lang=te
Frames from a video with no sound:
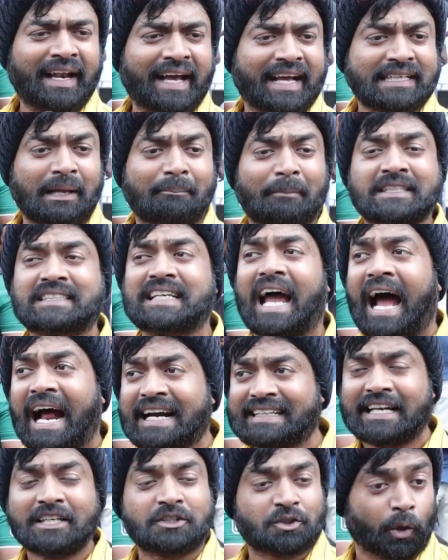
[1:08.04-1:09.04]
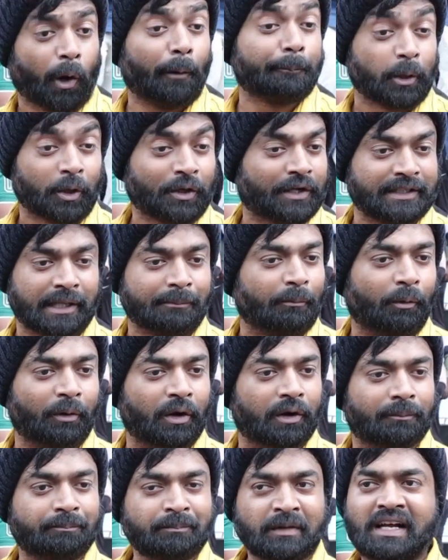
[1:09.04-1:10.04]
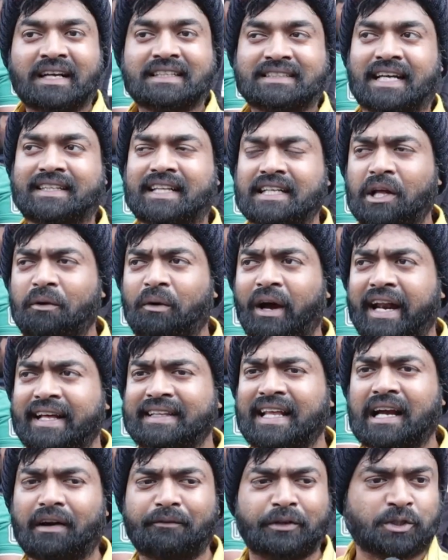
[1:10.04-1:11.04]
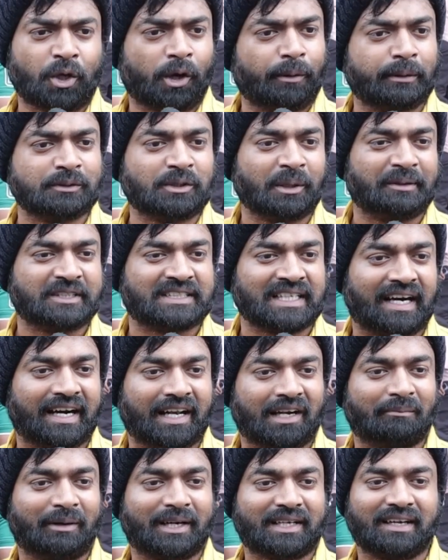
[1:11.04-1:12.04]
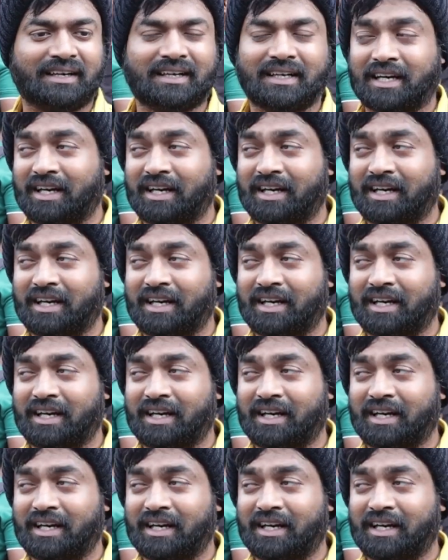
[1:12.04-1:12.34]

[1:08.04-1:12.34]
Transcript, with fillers: గారికి అయితే మంచి యాక్టింగ్ స్కోప్ దొరికింది మూవీలో సత్యదేవ్ గారు అయితే ఇంకా విశ్వరూపం చూపించినాడు అనమాట